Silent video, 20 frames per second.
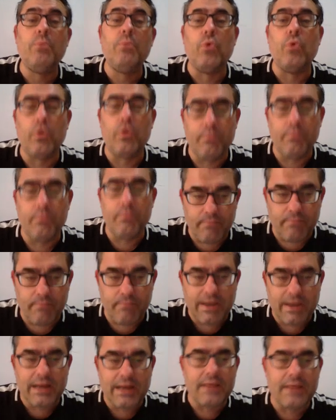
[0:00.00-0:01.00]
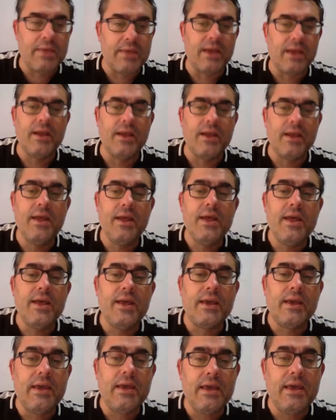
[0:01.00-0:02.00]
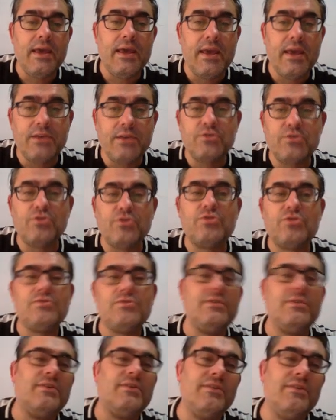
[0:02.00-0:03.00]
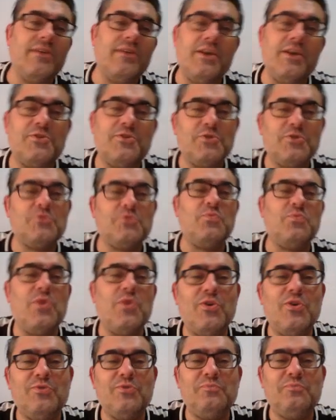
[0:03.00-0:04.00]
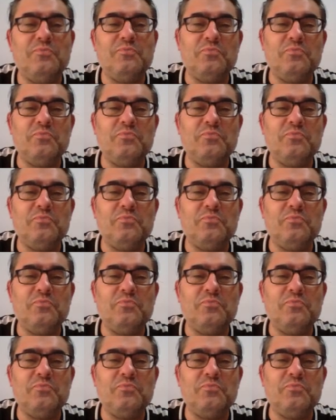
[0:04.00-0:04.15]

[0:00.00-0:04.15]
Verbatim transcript: puro. Vale, bien. Que esos, esos, bueno,